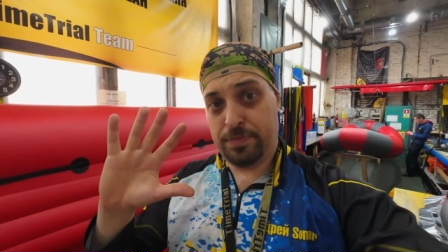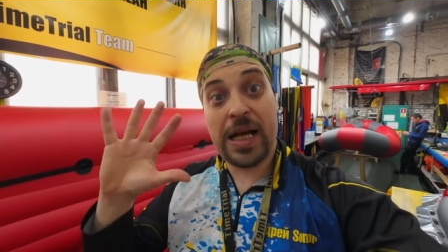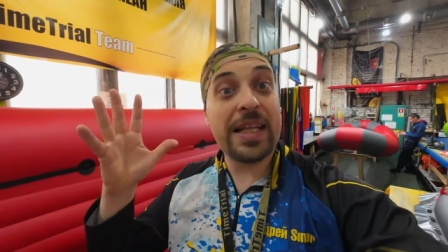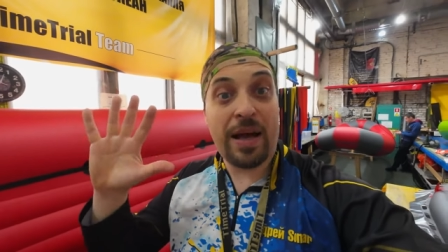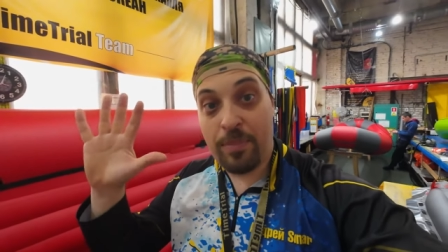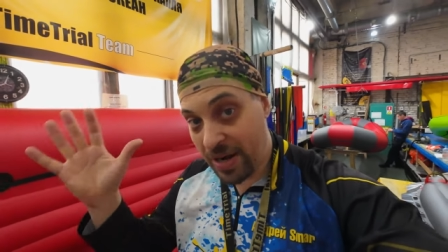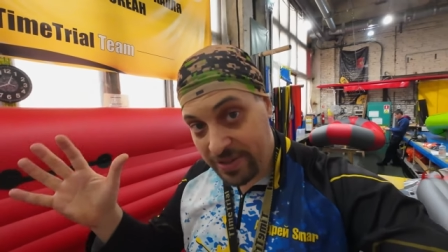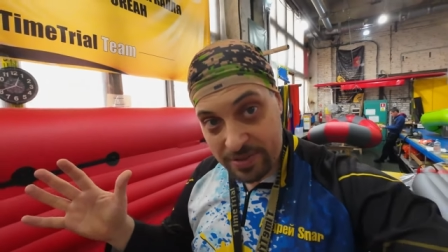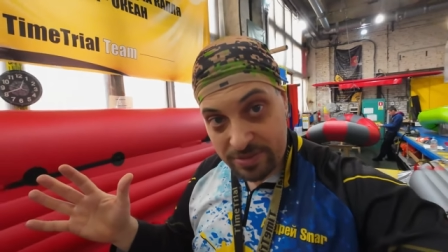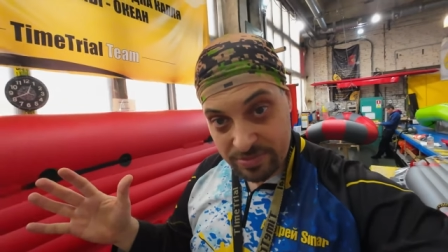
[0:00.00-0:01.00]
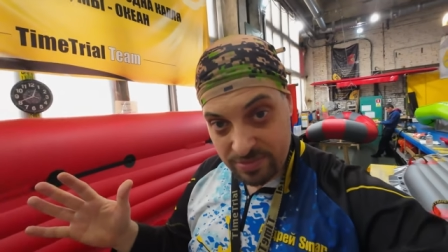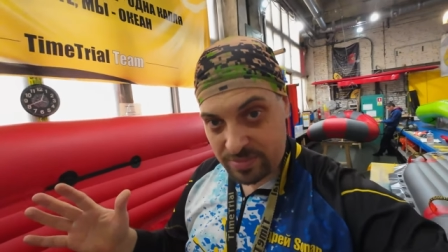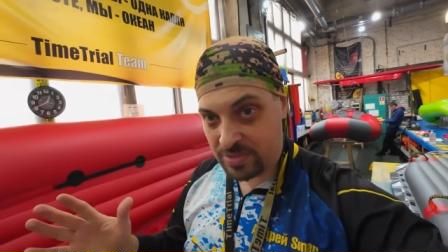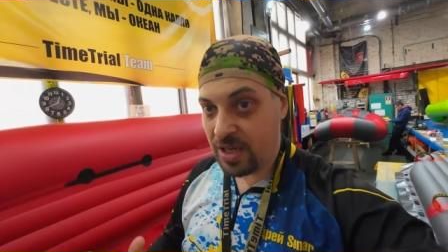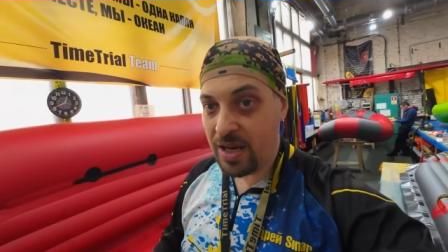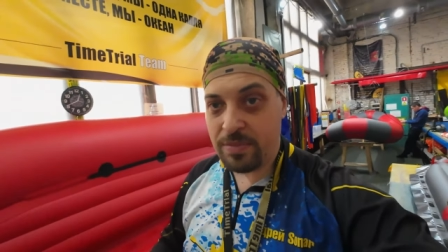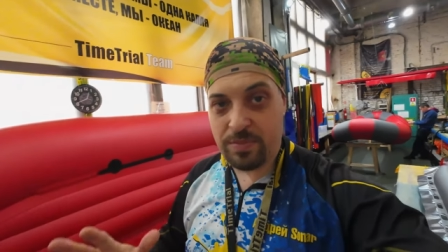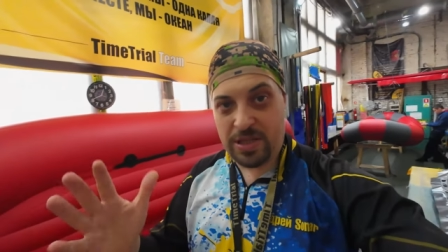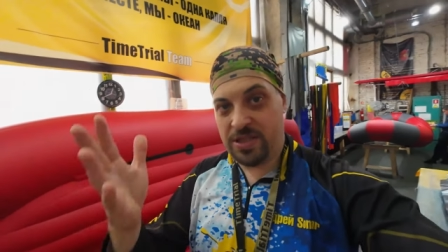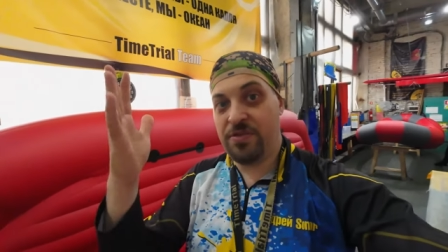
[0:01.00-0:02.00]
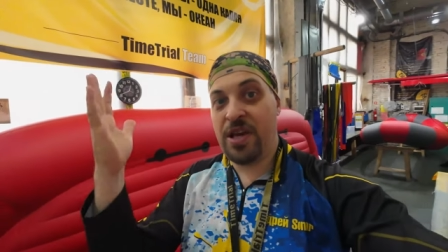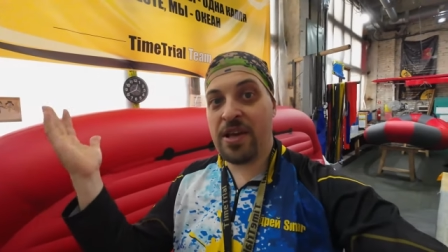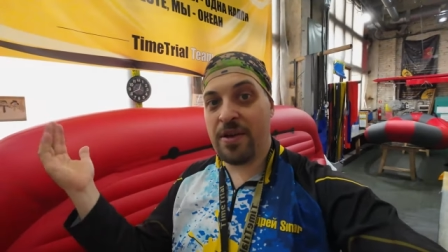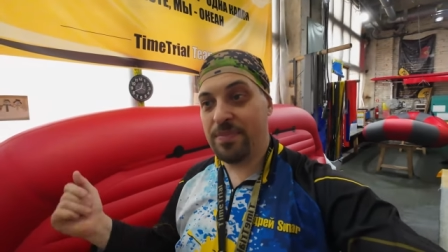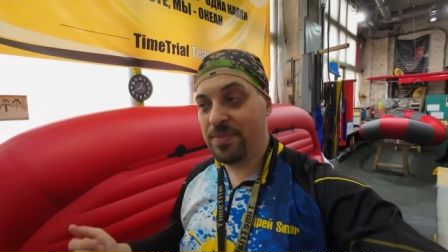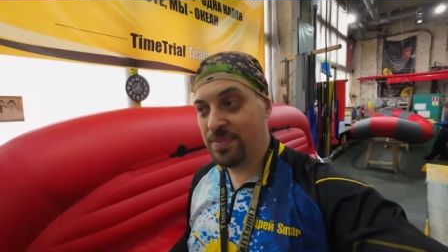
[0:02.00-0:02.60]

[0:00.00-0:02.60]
катабайт на базе Веги.